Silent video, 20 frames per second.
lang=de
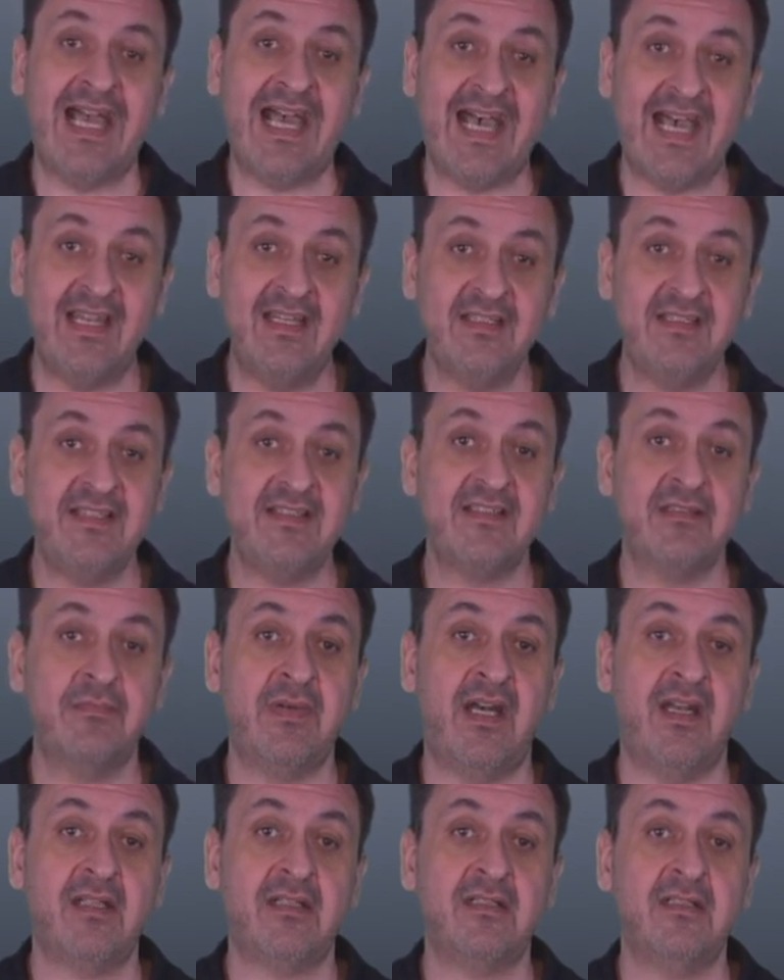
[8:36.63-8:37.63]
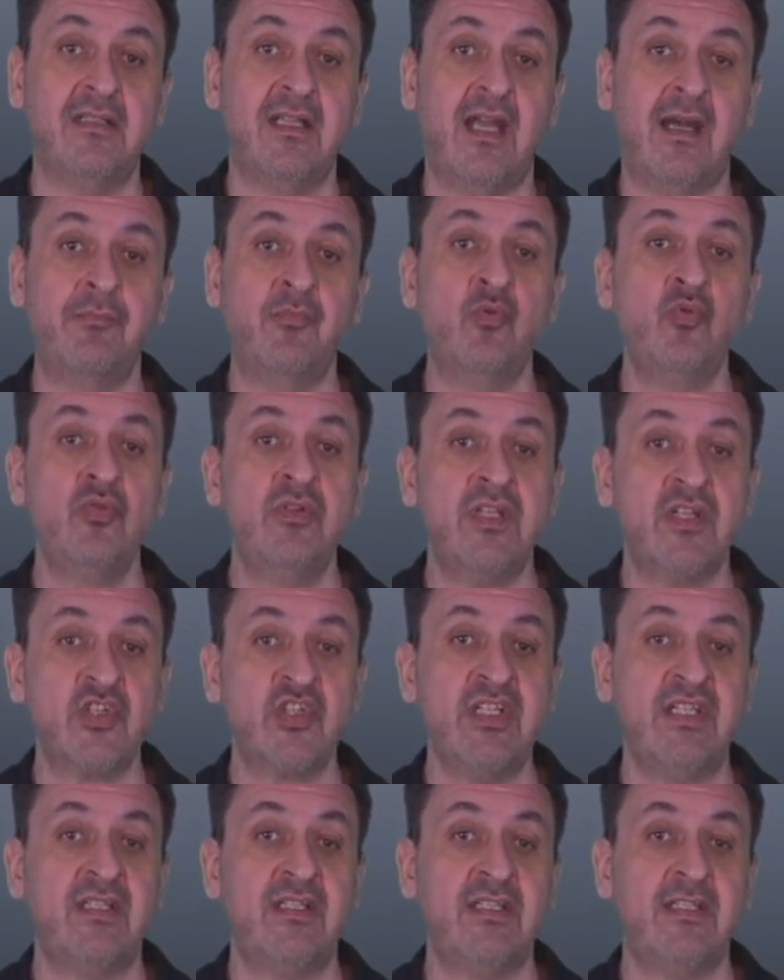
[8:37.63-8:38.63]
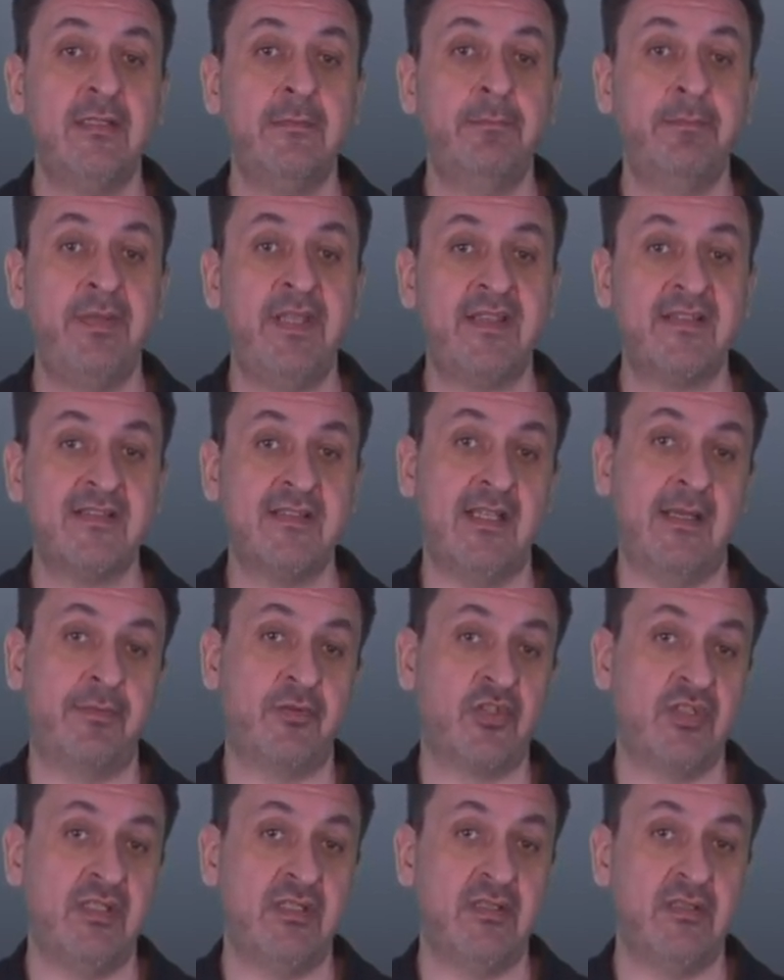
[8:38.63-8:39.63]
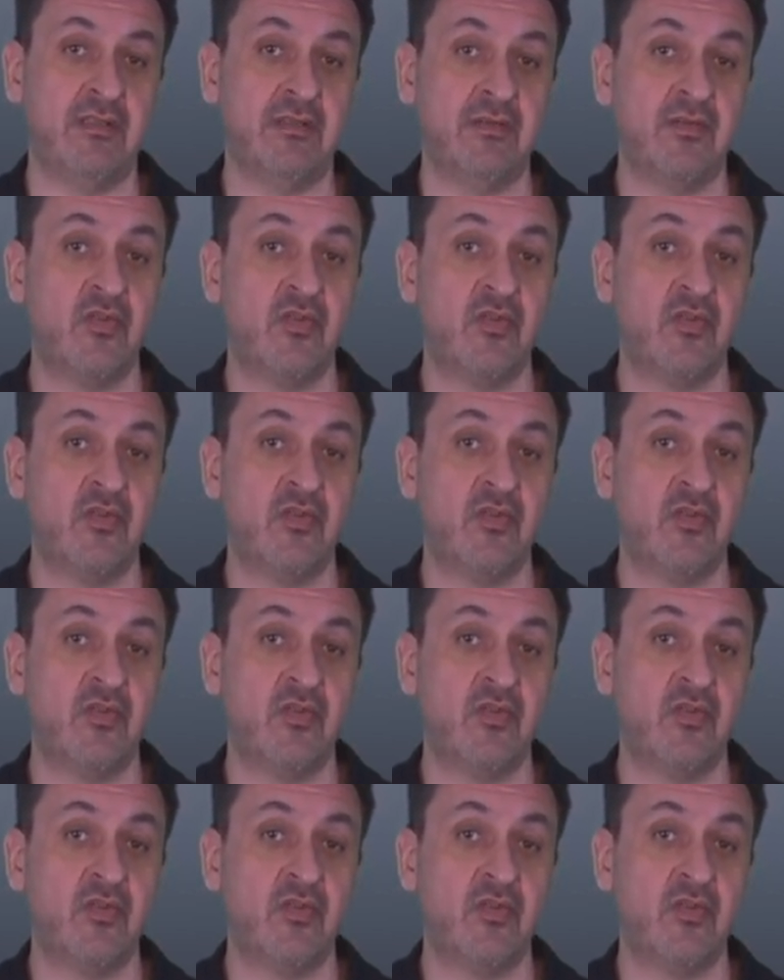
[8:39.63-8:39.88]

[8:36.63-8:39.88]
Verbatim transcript: Alle diese Marken haben unterschiedliche Pixelabstände,